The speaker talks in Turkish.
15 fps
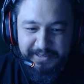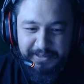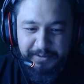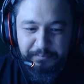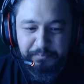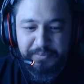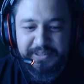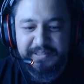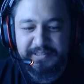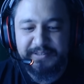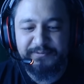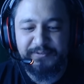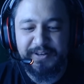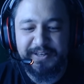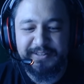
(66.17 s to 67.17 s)
Bir tık
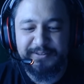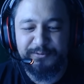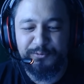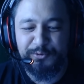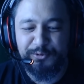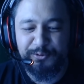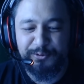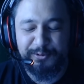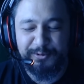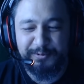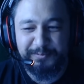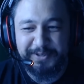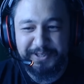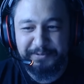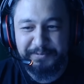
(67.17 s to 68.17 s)
farklı düşünüyorum
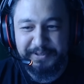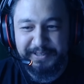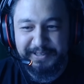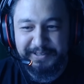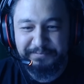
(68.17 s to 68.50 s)
abi ya.